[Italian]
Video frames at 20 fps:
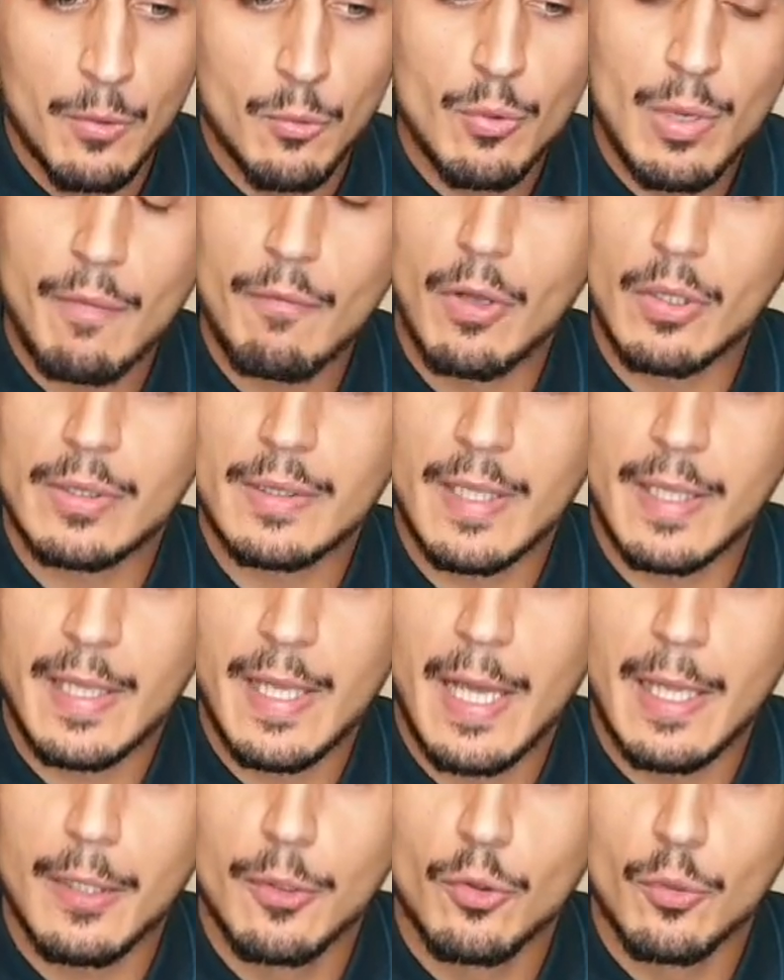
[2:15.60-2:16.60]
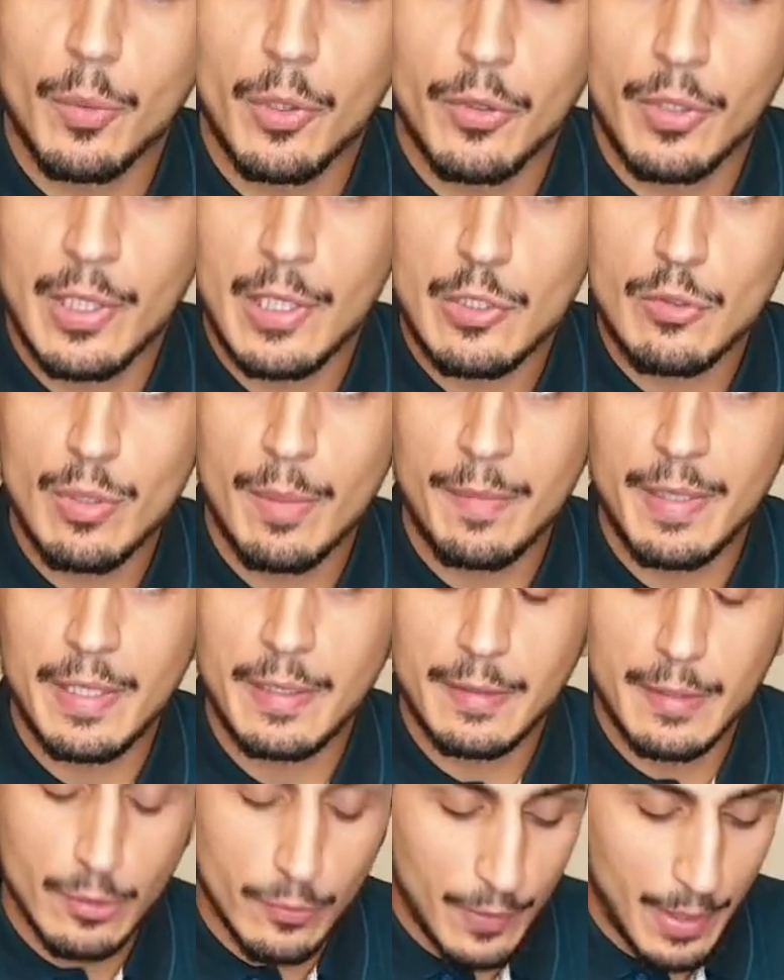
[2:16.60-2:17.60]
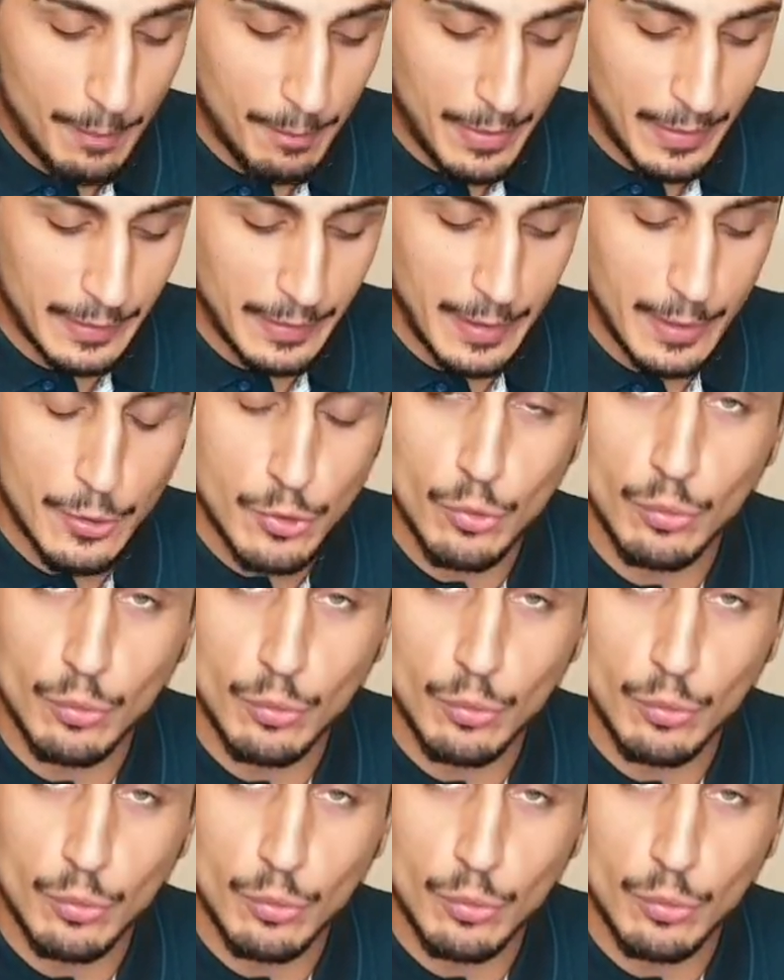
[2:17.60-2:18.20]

Una volta che ha il numero nella sua mente dovrà mettere